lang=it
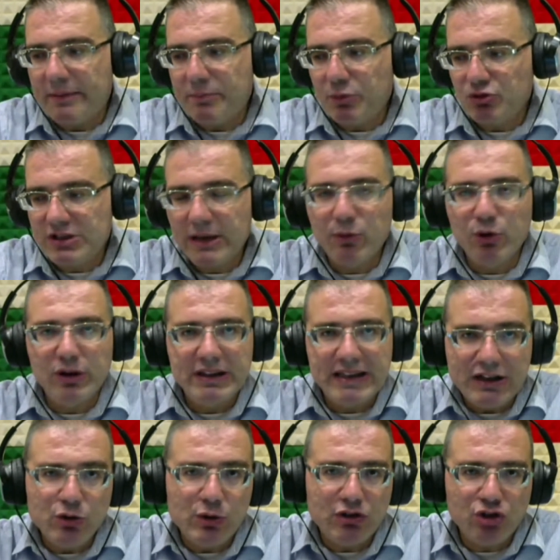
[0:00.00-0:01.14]
Possiamo
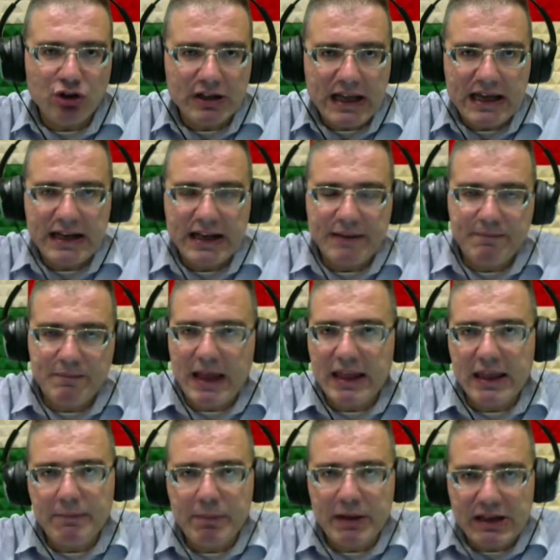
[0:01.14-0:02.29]
intanto accennare
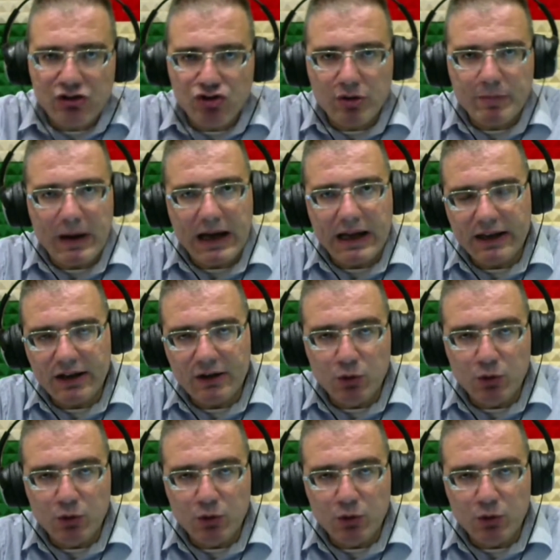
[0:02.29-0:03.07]
ai principali.